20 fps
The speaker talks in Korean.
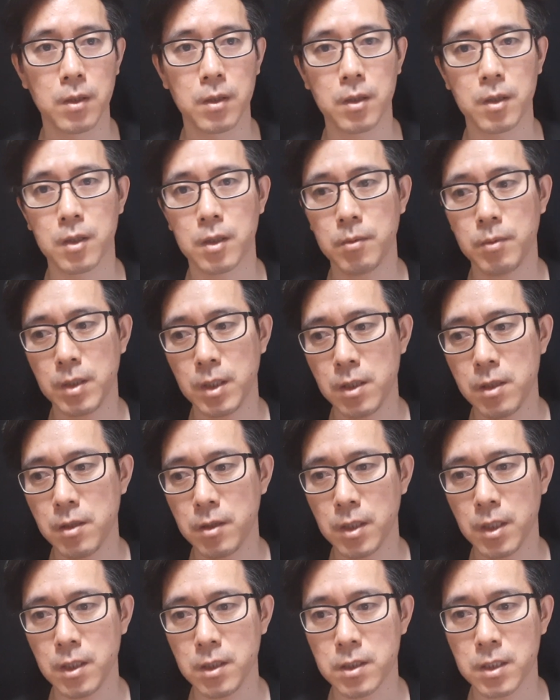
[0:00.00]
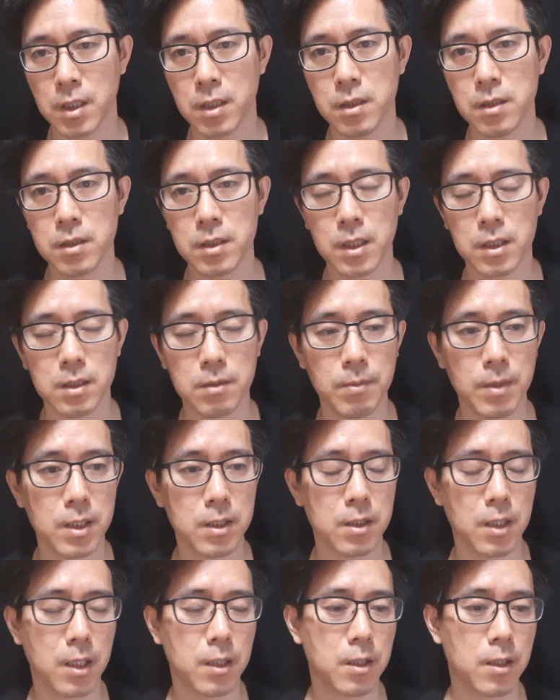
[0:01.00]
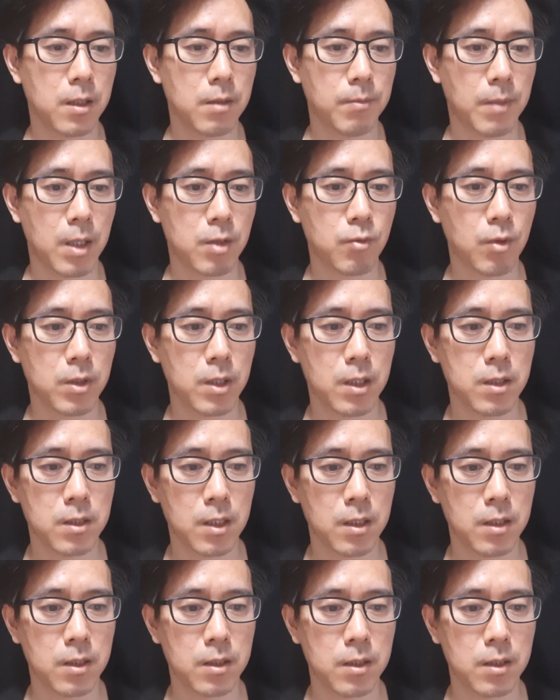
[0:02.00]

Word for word: 그러면 1년에 이자를 4천만 원 내야 되는 말도 안 되는